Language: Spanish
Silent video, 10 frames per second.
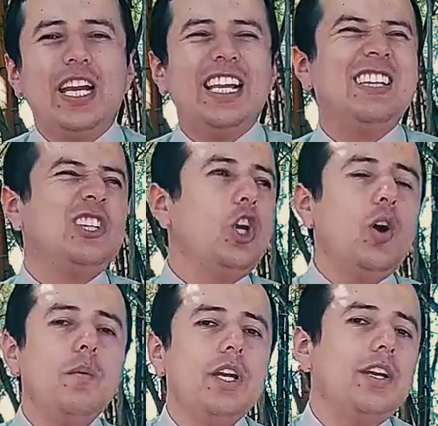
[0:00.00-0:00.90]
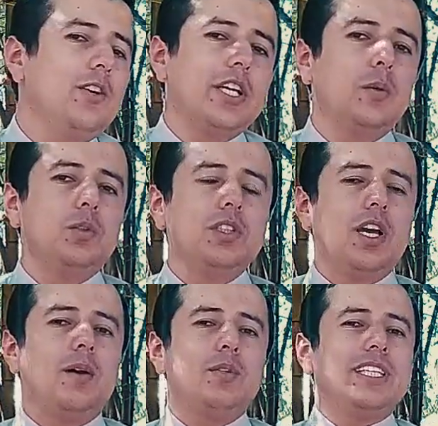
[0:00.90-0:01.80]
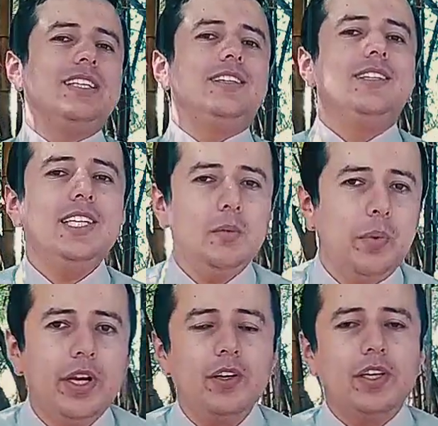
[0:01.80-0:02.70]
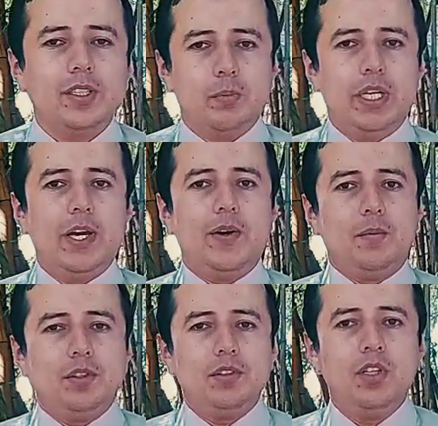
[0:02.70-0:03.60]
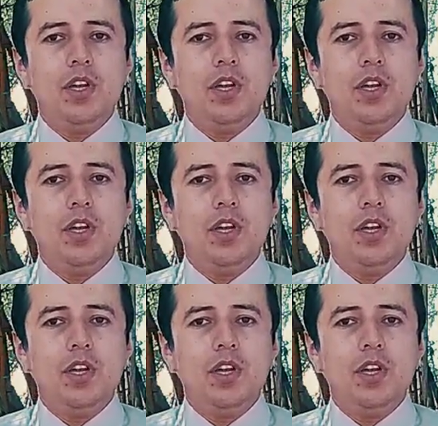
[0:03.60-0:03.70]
el doble de lo que buscábamos, el triple de lo que esperábamos,